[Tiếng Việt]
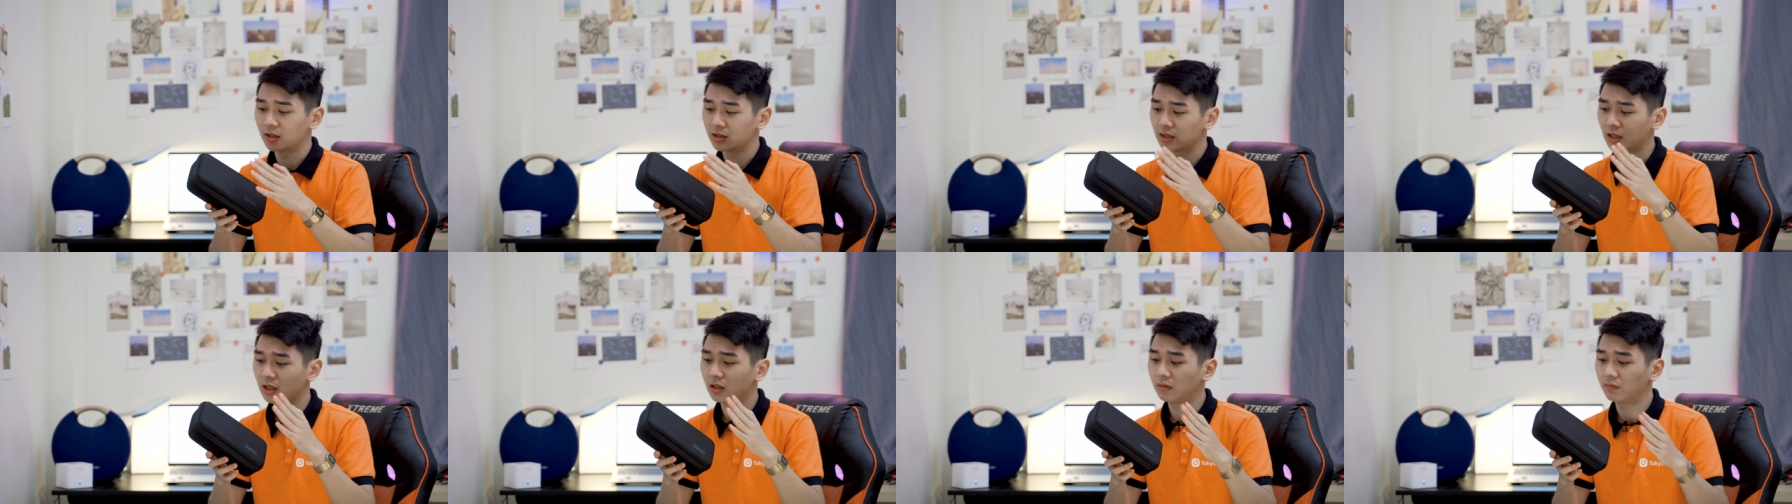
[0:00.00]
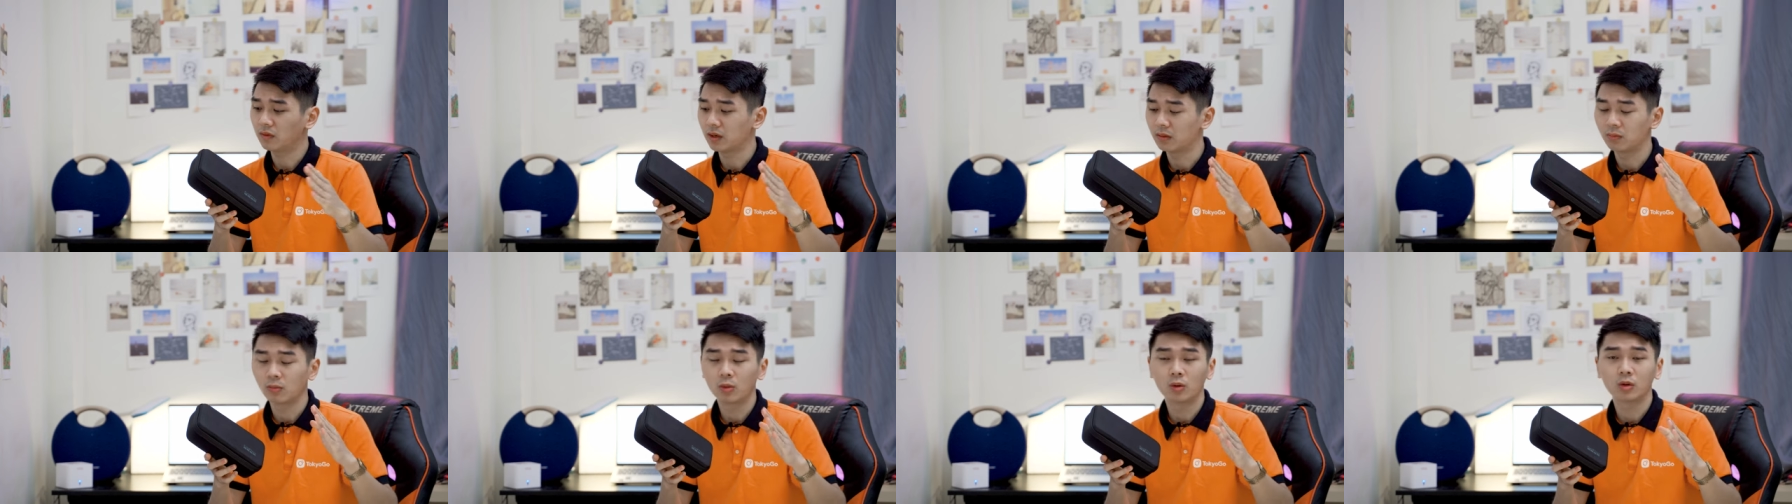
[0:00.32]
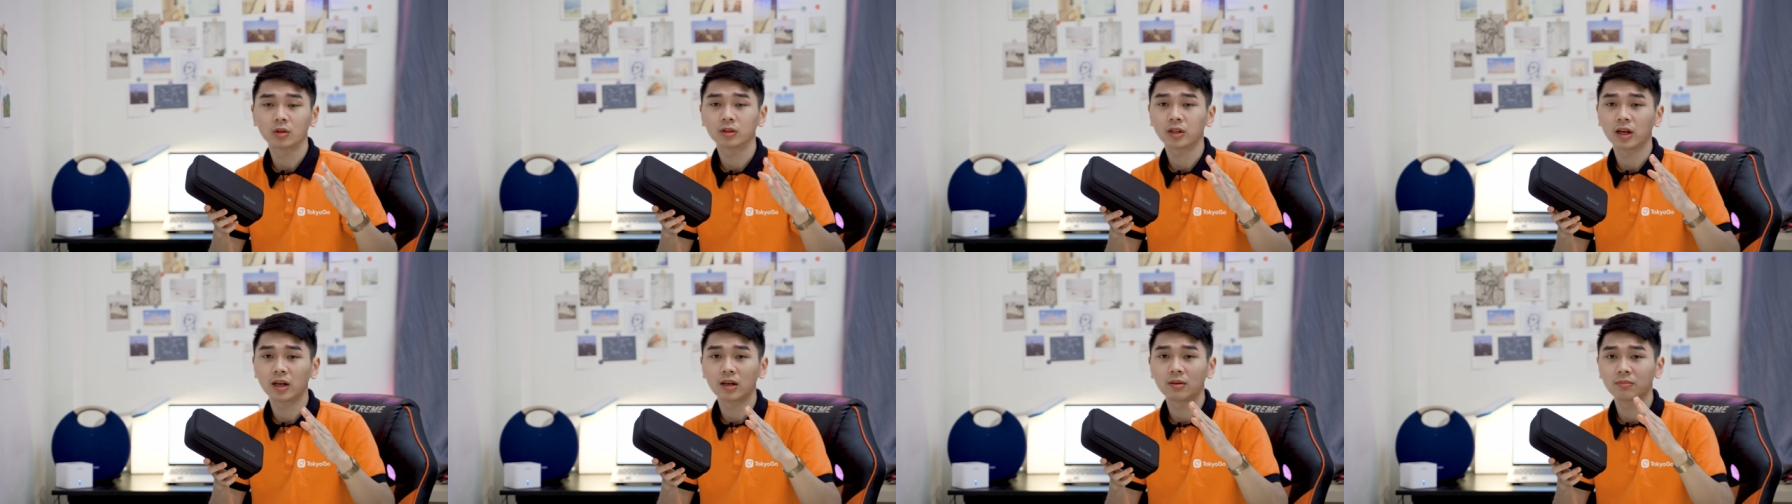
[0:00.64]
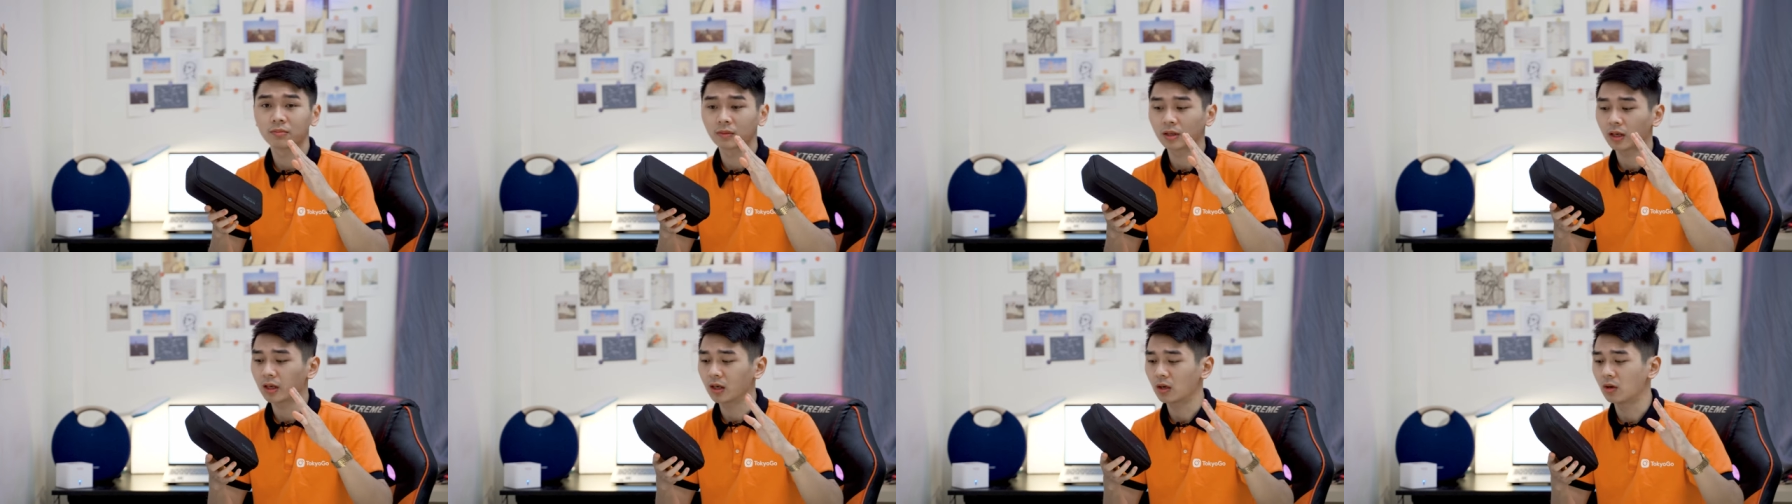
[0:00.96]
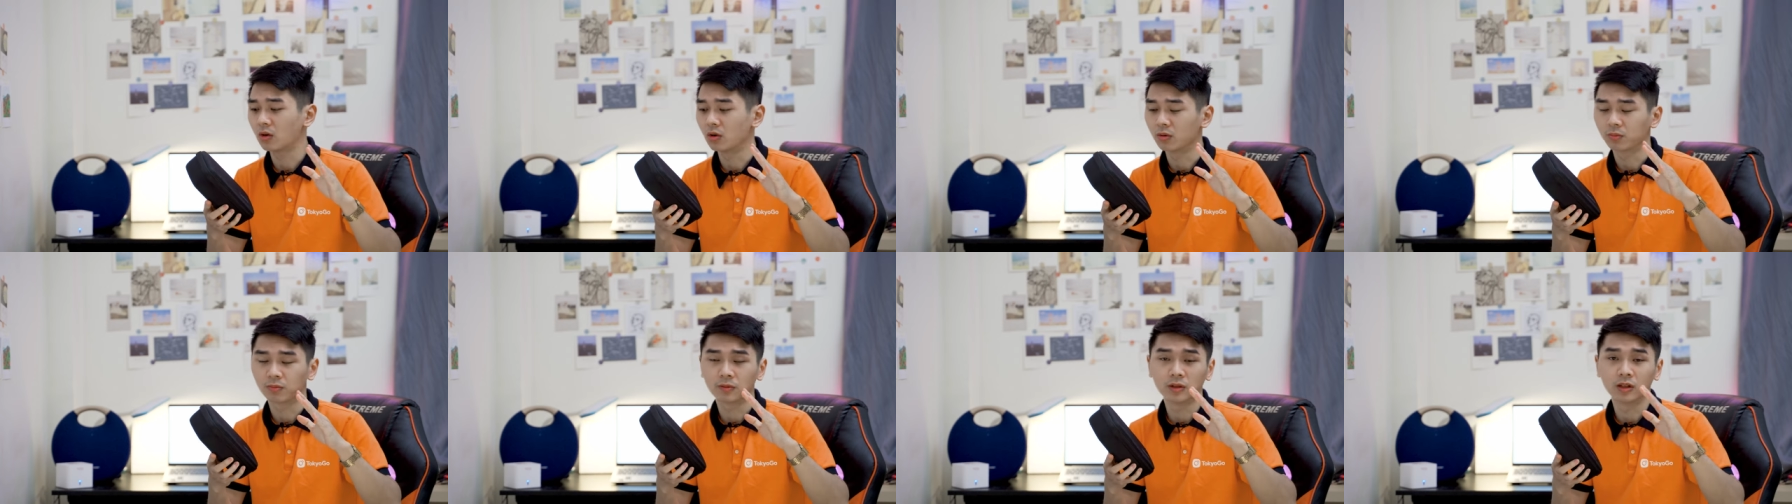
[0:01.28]
sẽ không phải mua thêm các
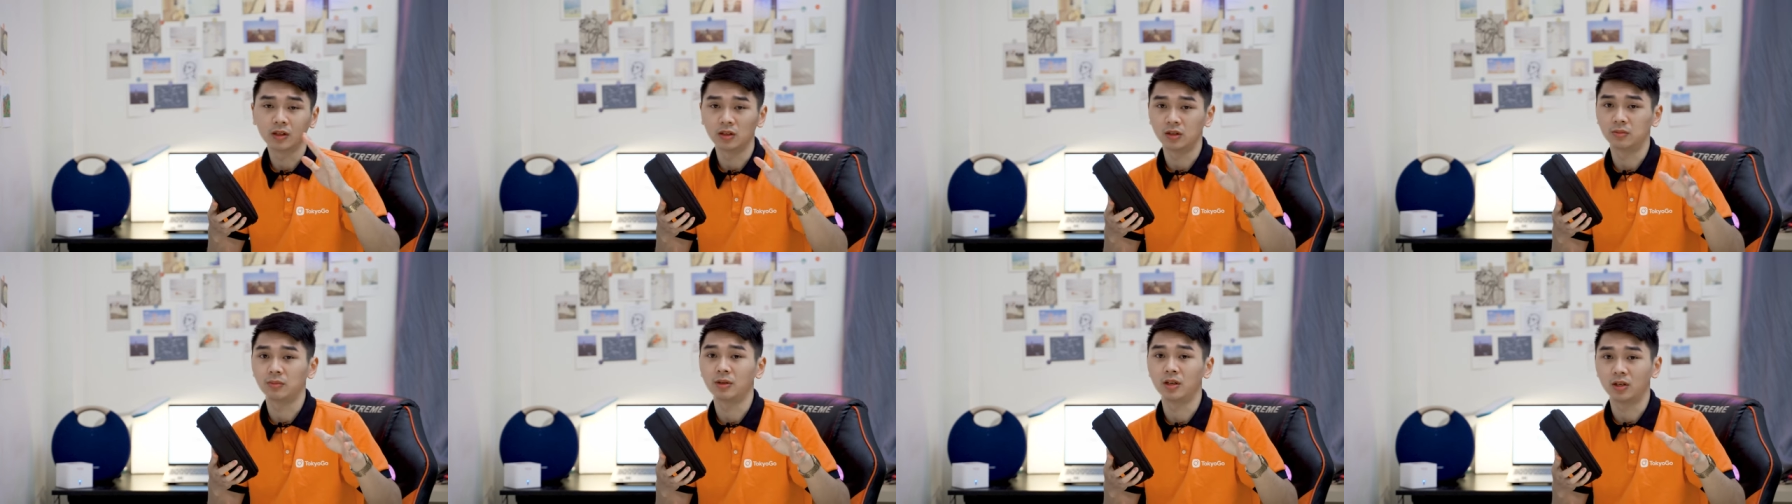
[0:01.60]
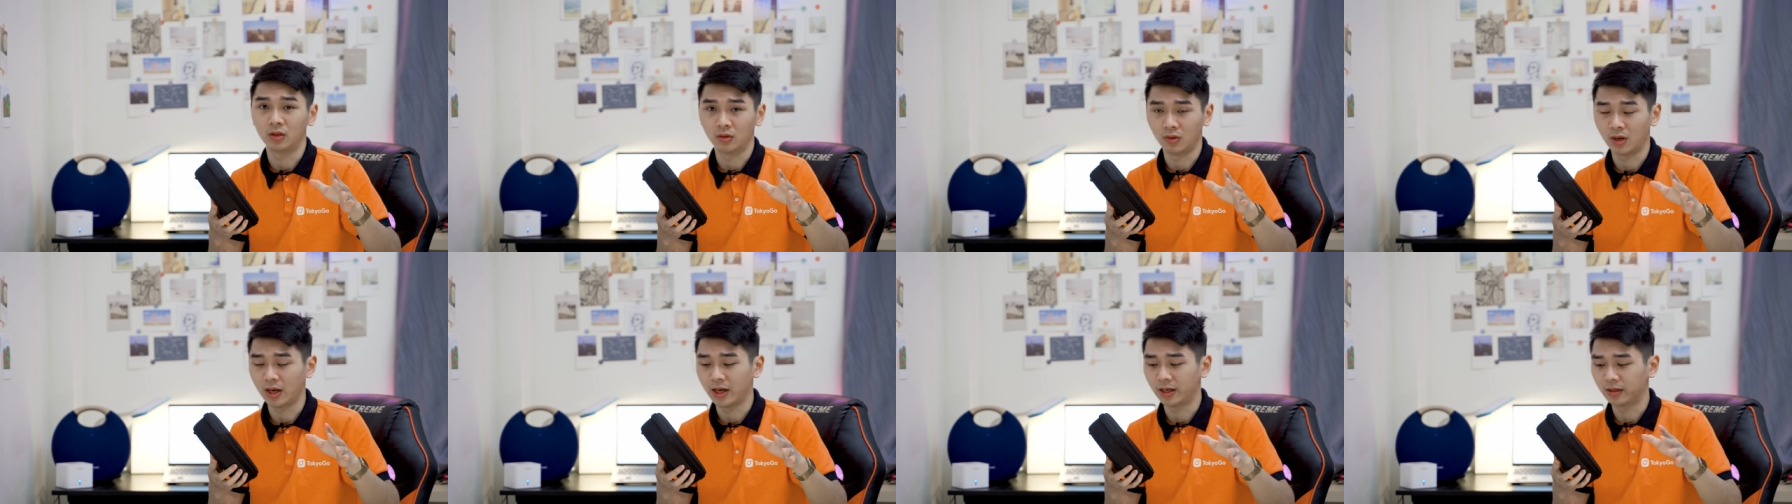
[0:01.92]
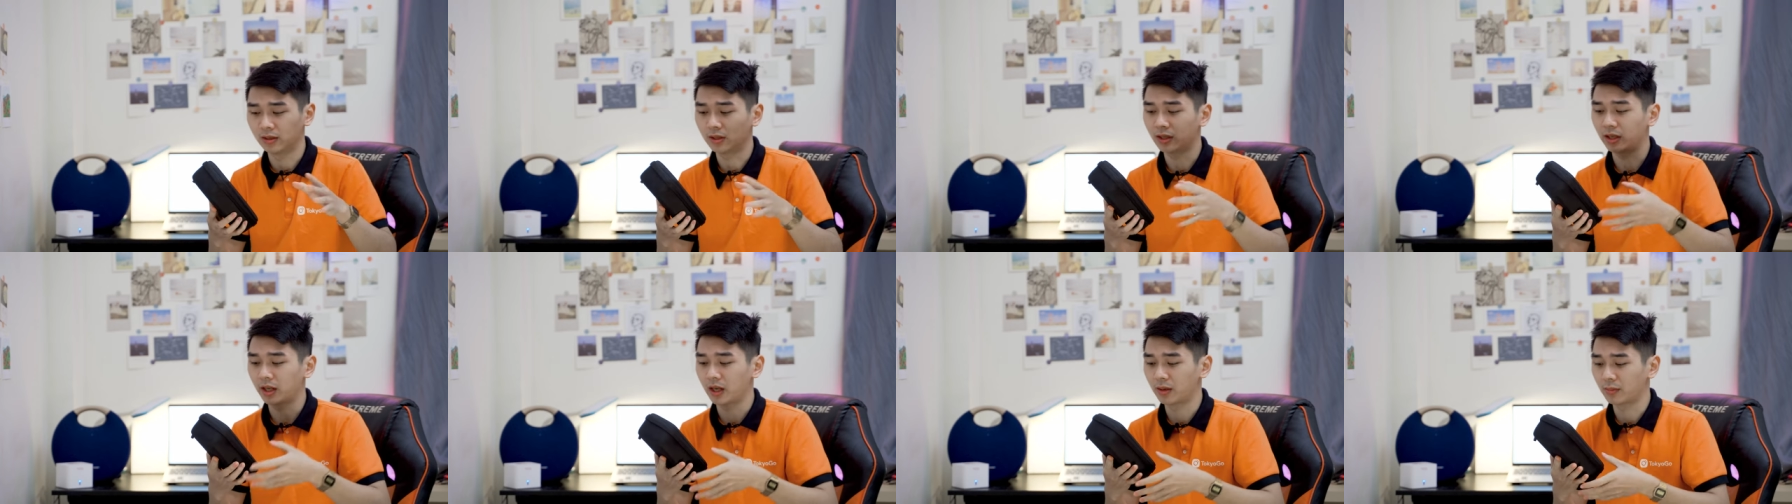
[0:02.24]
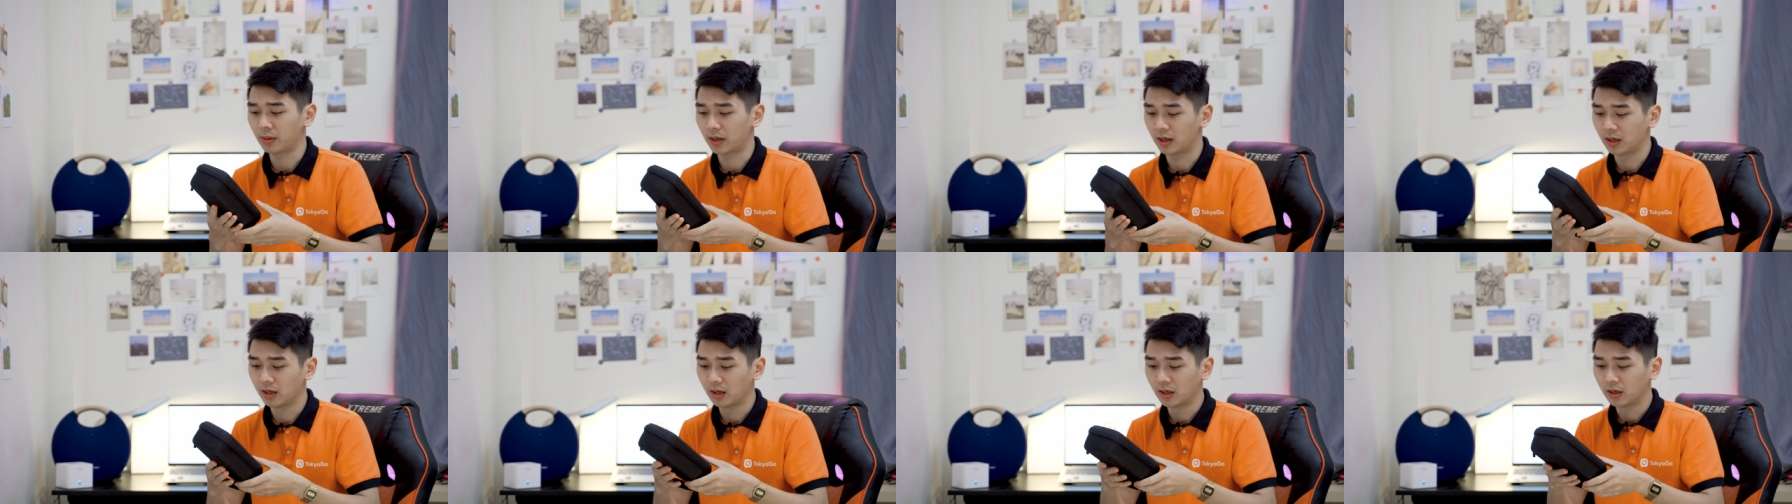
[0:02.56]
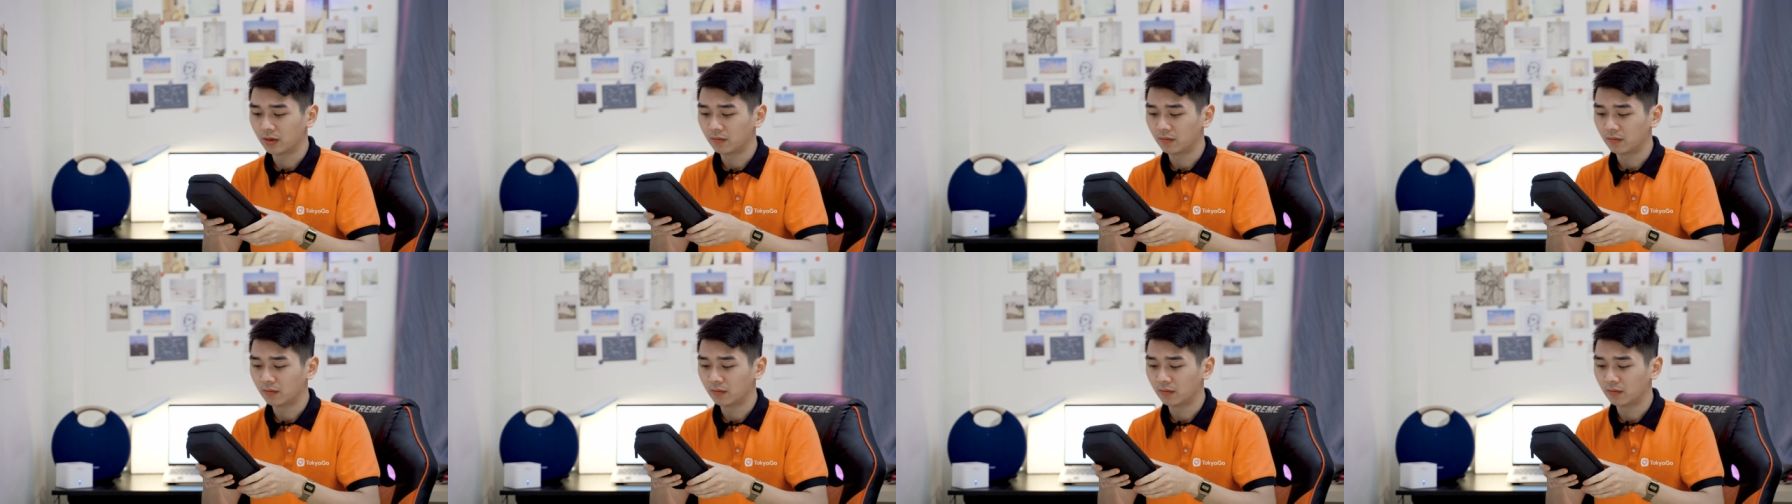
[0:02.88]
cái hộp đựng ở bên ngoài nữa anh em ạ.